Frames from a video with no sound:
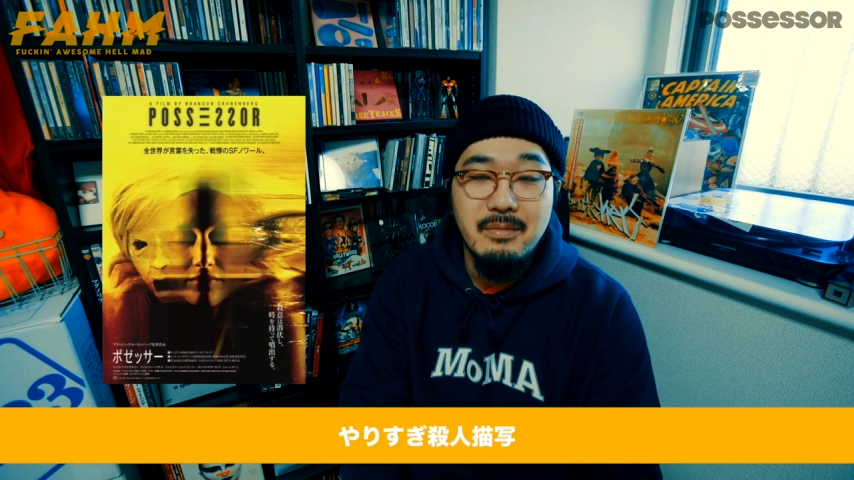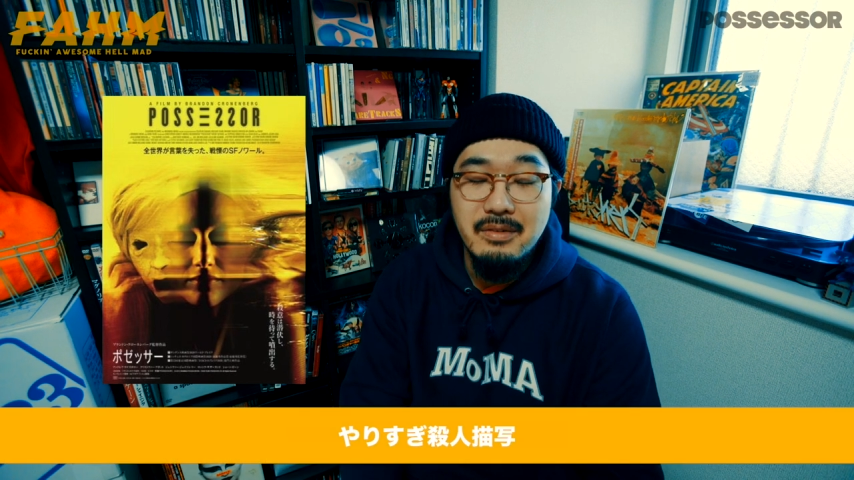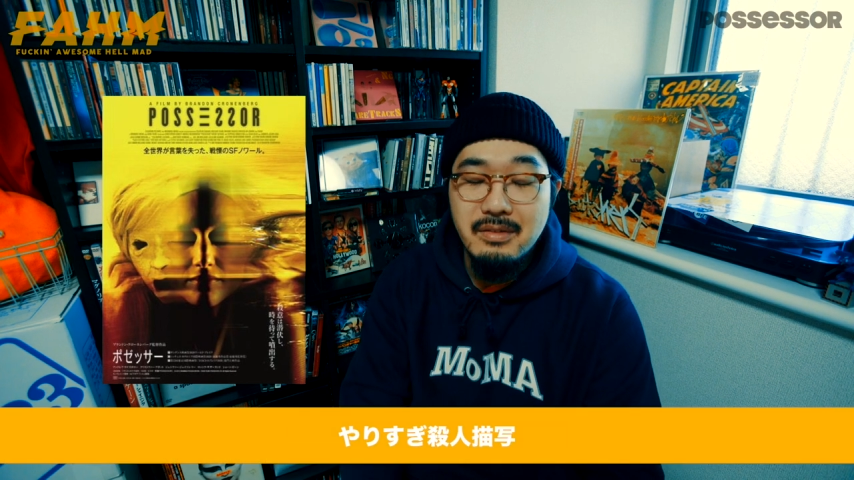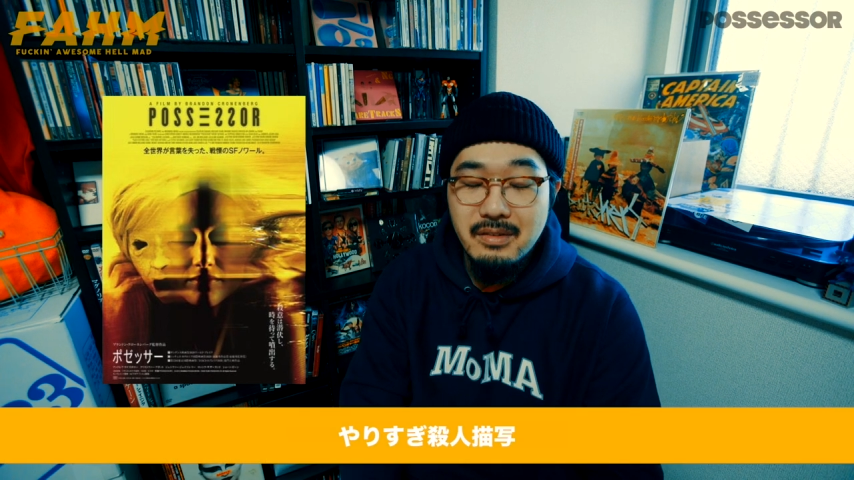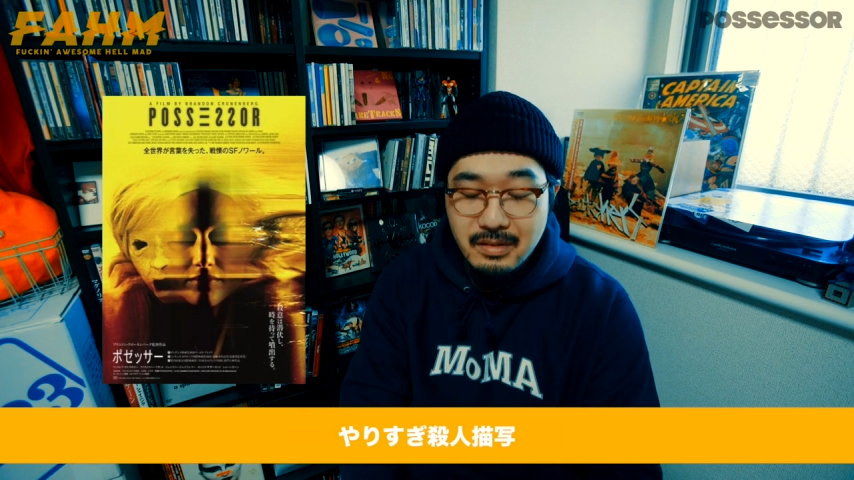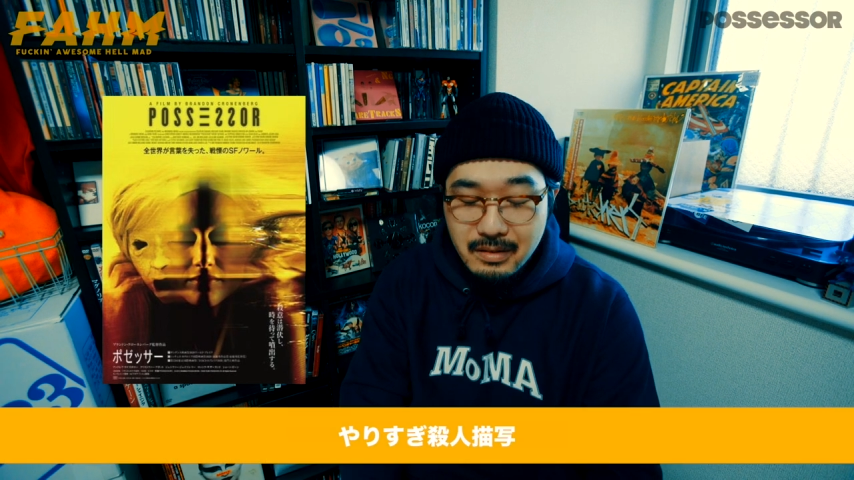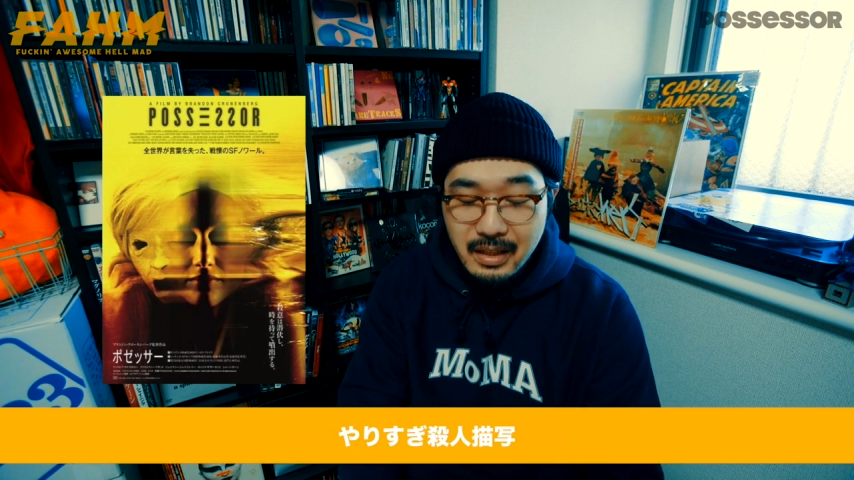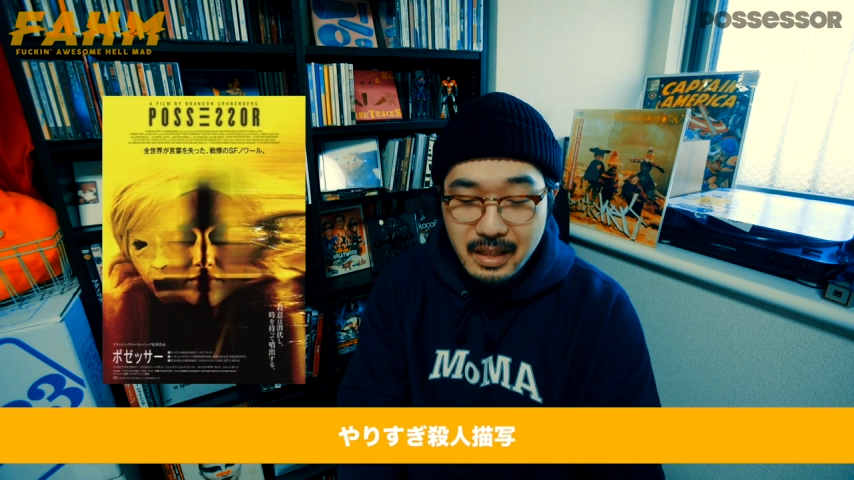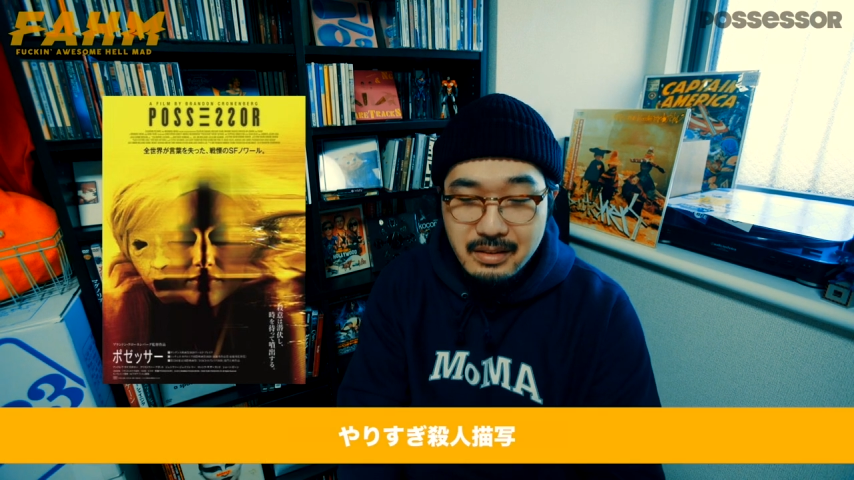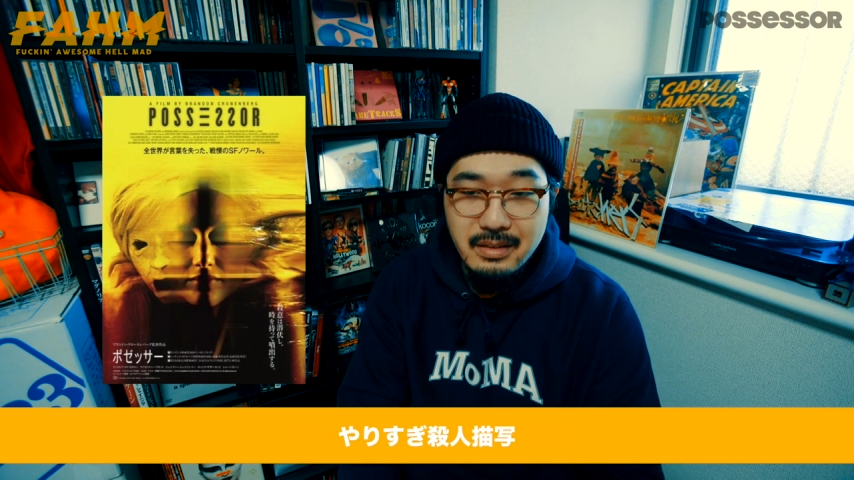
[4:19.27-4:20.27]
ものす
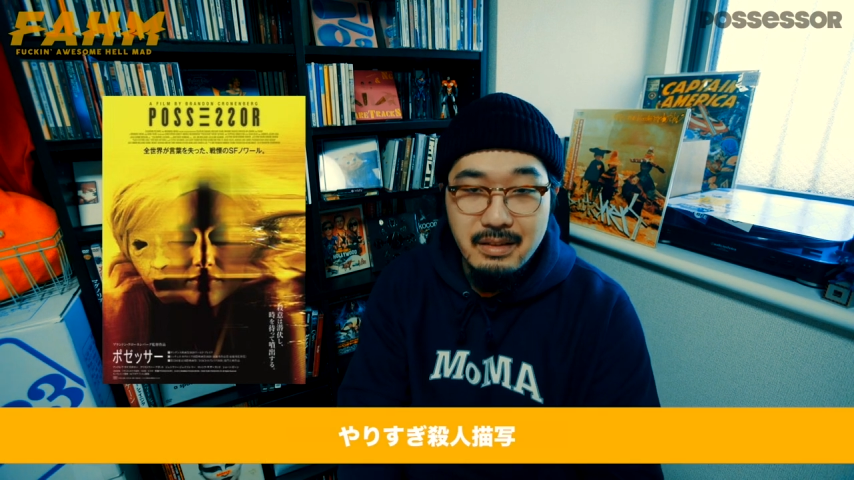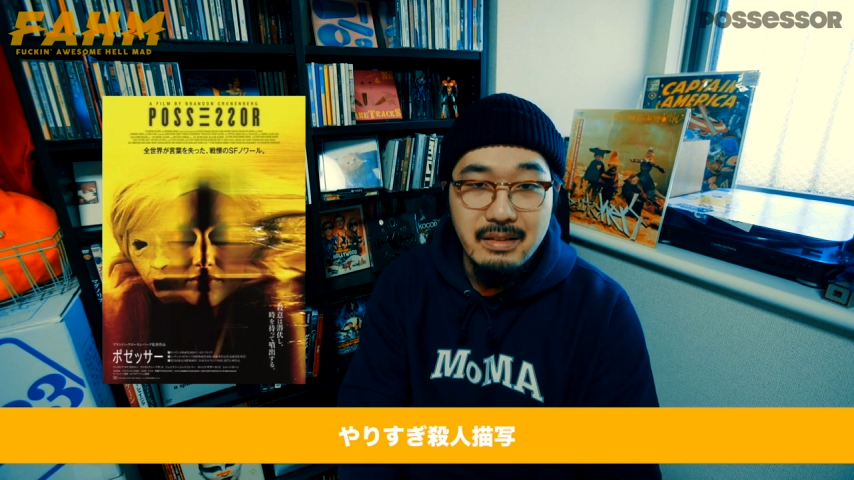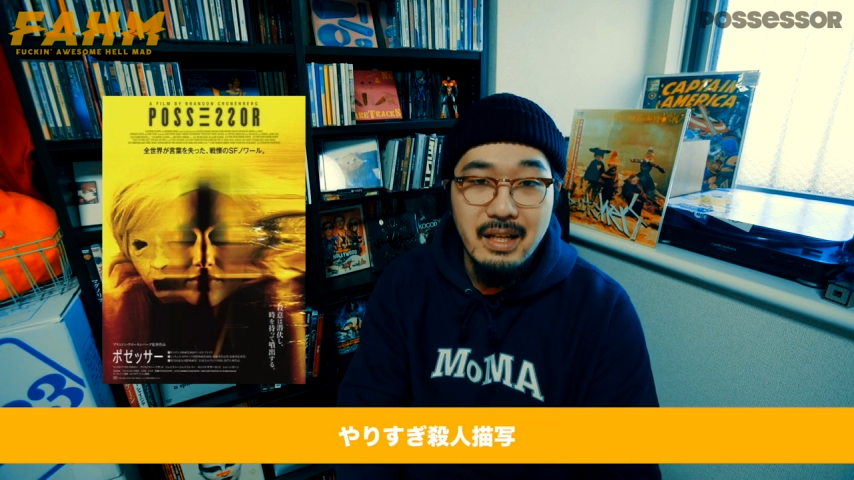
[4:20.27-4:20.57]
ごいえぐいです